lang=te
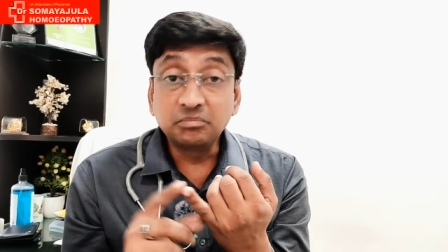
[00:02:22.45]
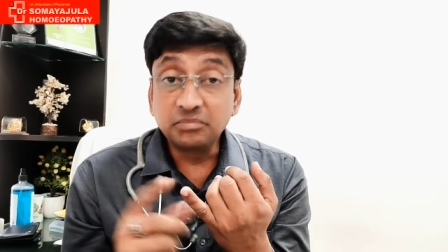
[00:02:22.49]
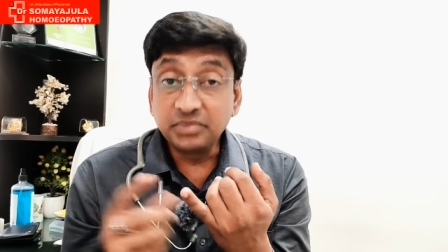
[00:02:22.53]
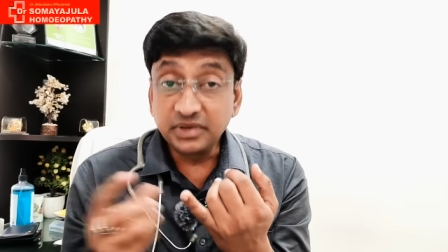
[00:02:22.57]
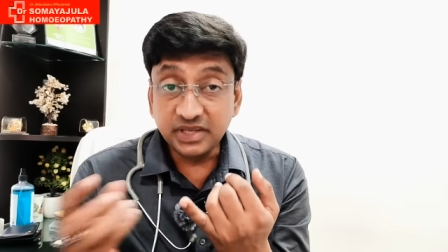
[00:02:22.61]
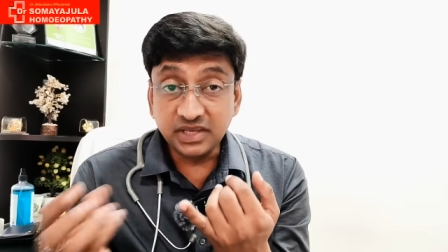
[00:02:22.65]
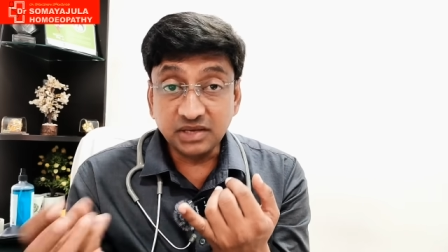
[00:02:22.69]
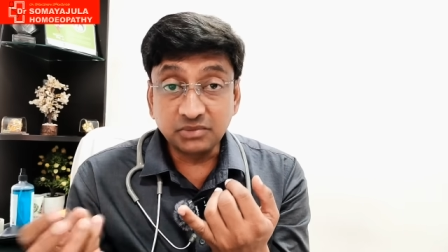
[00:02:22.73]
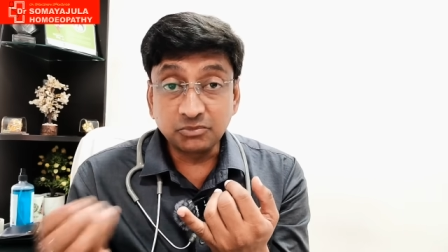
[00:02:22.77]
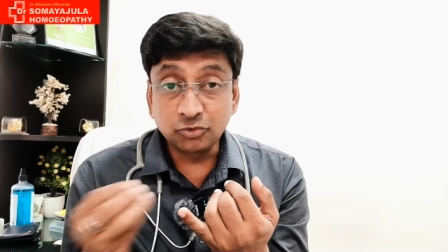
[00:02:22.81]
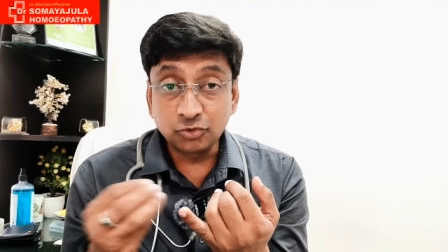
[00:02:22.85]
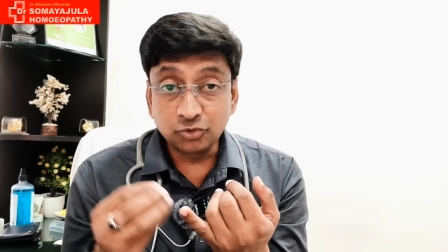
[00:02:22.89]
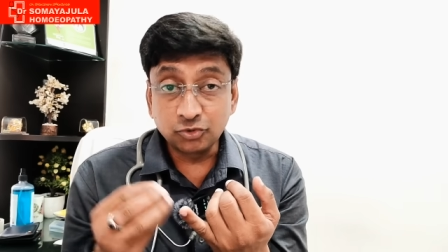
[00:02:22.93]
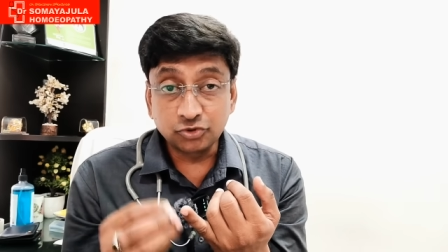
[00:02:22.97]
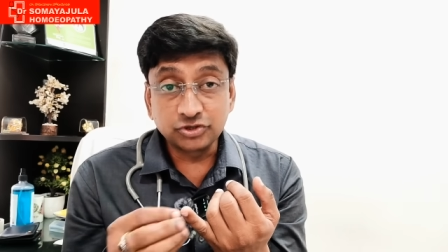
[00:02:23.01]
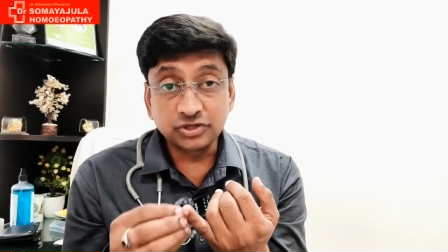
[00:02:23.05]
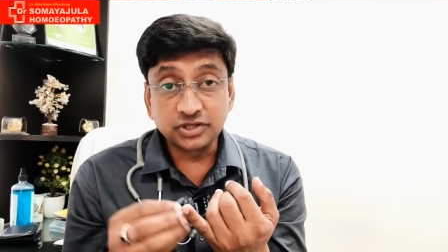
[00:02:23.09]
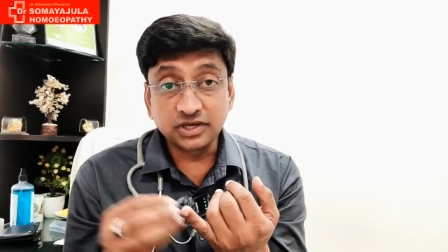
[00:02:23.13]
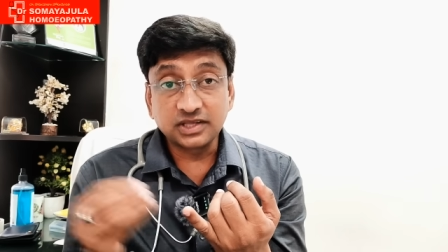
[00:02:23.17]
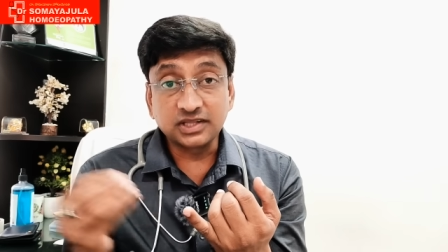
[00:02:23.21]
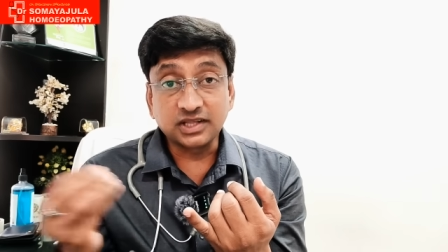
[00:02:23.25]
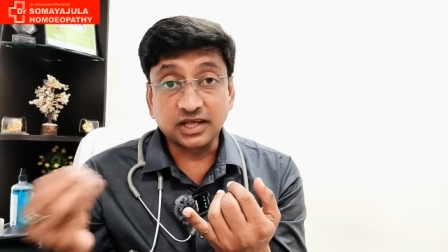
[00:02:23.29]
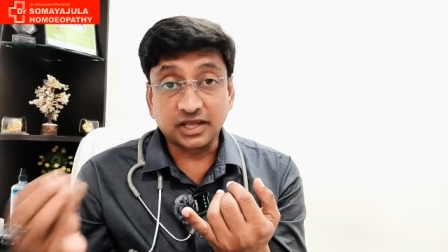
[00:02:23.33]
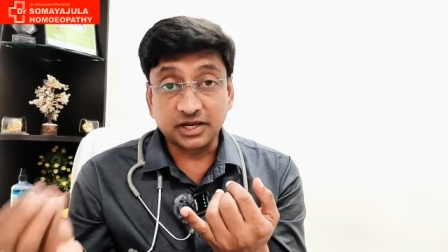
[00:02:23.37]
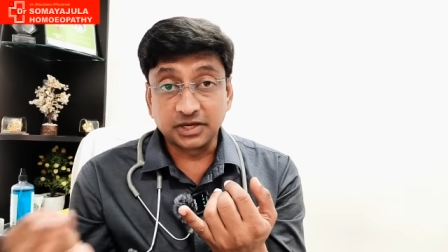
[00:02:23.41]
బియ్యం
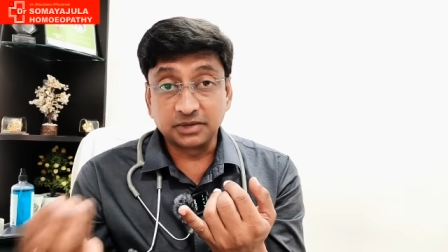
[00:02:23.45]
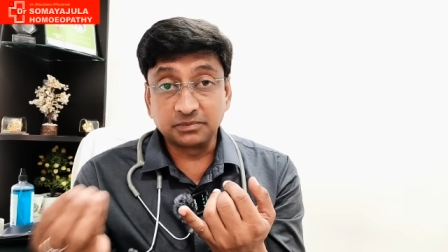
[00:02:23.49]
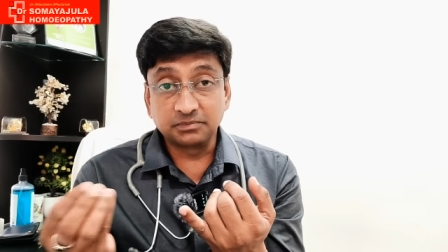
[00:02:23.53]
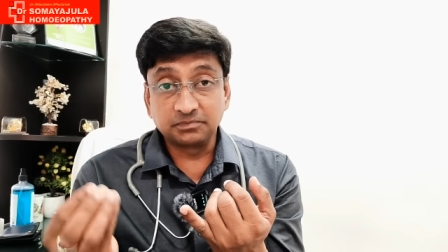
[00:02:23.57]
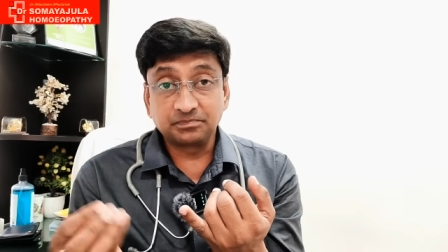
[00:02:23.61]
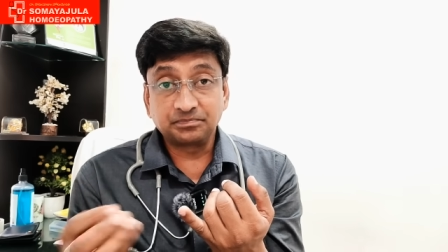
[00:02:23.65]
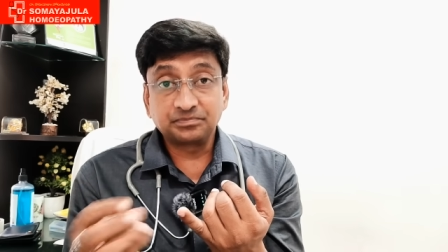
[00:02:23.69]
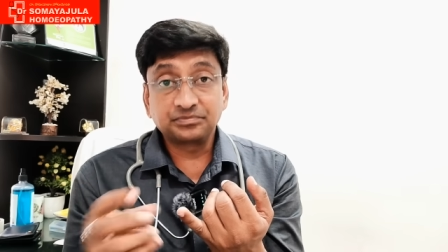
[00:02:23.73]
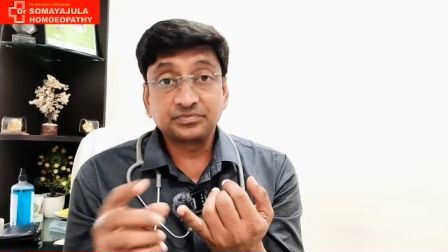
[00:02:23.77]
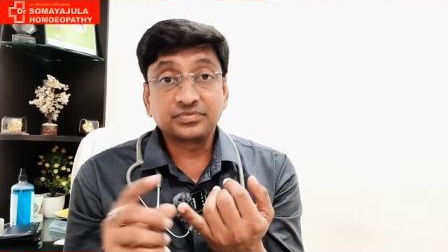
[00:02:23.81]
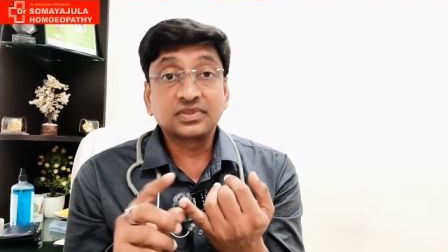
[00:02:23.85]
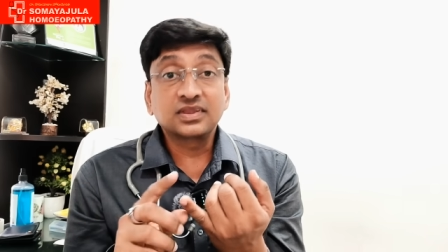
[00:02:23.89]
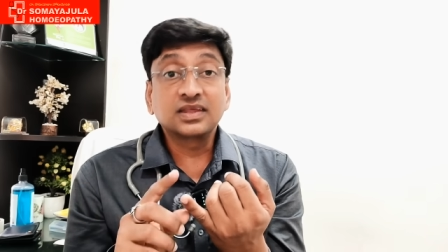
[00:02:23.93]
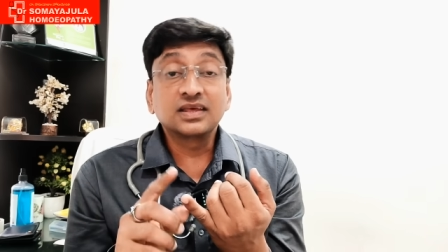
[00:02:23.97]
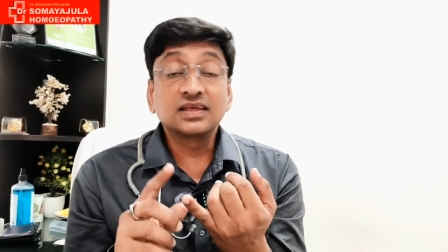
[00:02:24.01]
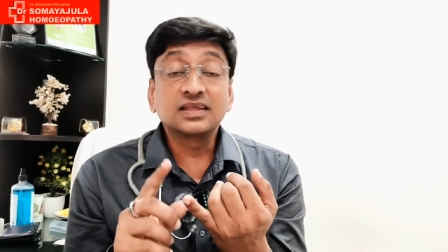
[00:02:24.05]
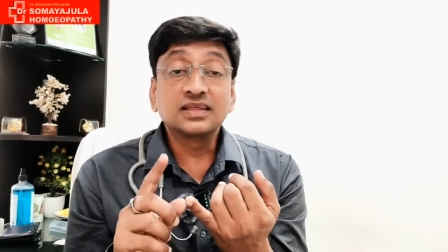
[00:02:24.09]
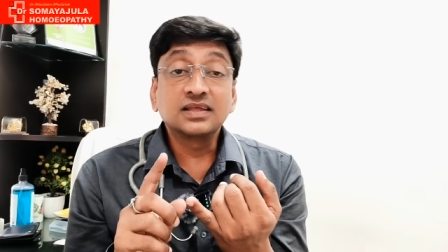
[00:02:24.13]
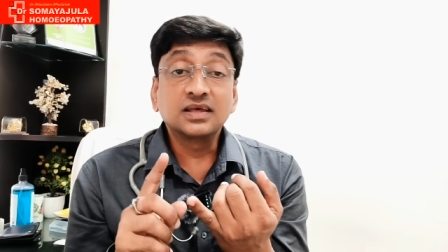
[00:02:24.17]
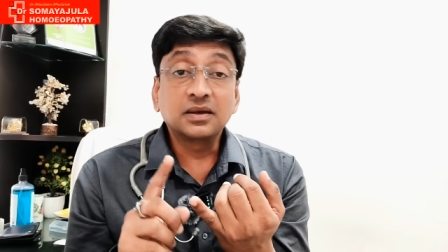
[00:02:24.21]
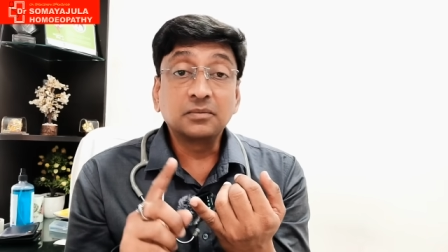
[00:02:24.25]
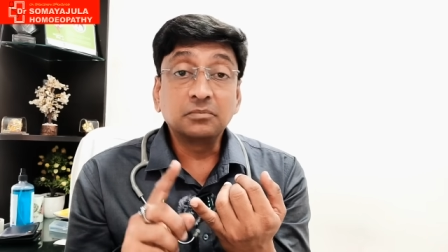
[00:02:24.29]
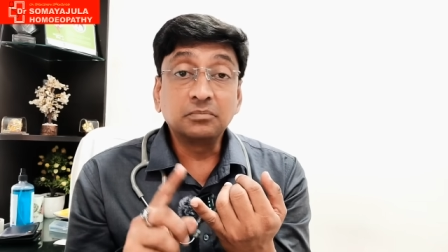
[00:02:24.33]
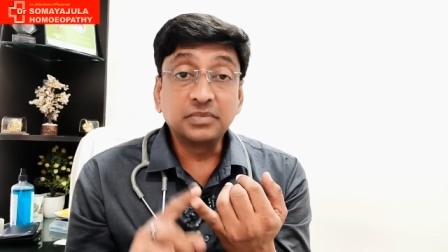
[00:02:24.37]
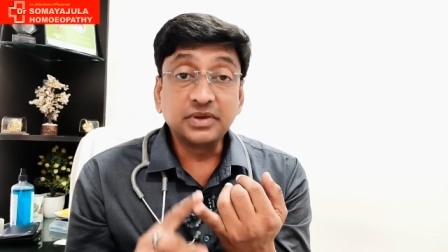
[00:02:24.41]
ఉంటుంది కదా అన్నం
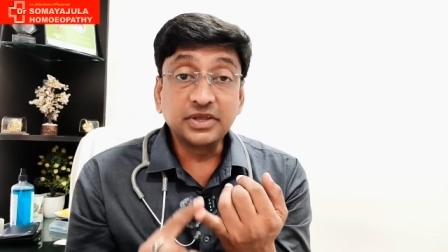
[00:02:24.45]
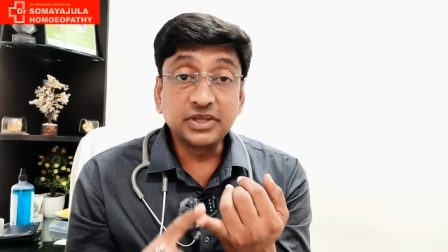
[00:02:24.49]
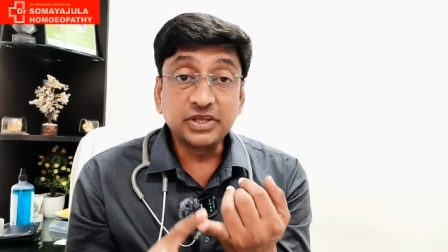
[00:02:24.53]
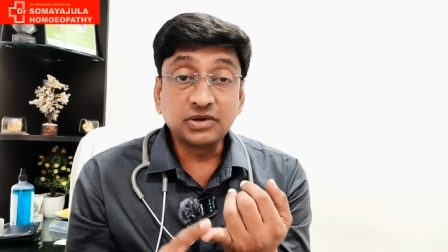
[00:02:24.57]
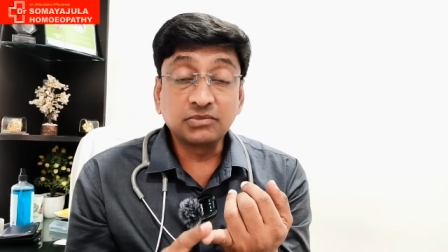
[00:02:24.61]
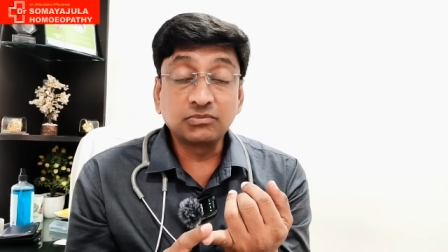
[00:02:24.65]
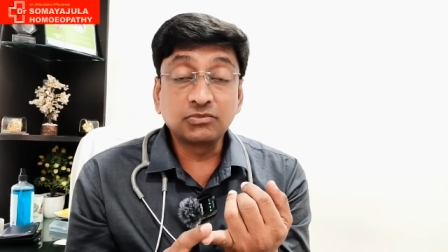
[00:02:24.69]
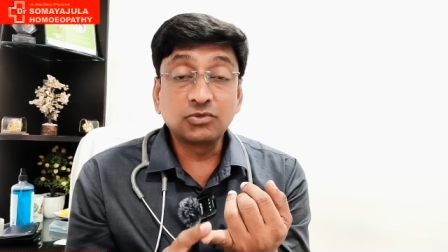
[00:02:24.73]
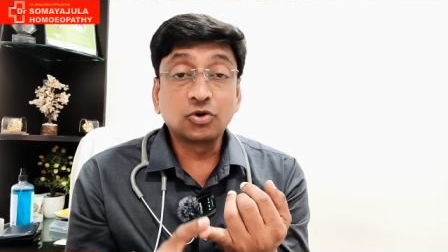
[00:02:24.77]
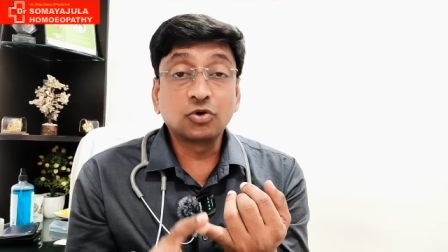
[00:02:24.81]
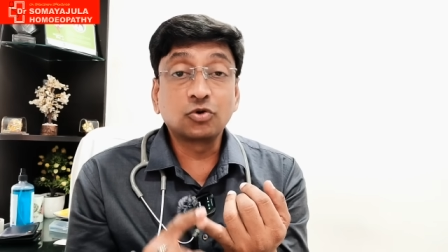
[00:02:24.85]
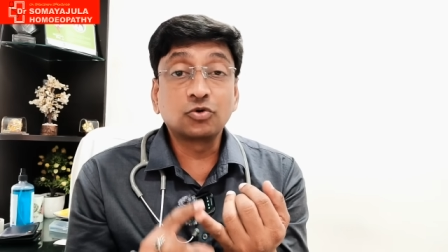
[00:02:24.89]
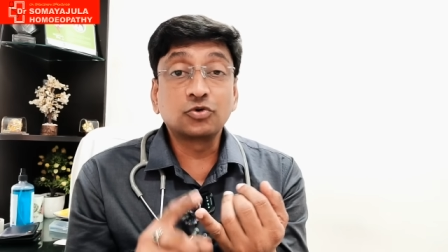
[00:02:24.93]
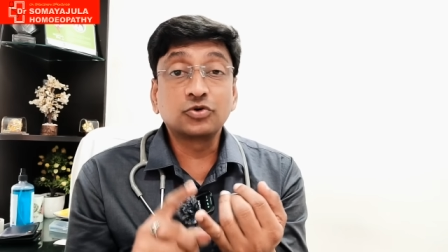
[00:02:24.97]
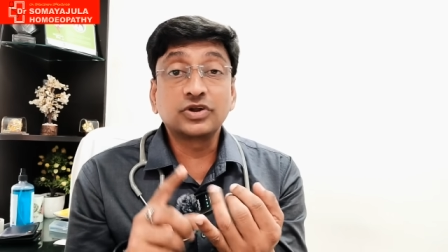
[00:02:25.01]
బియ్యంలో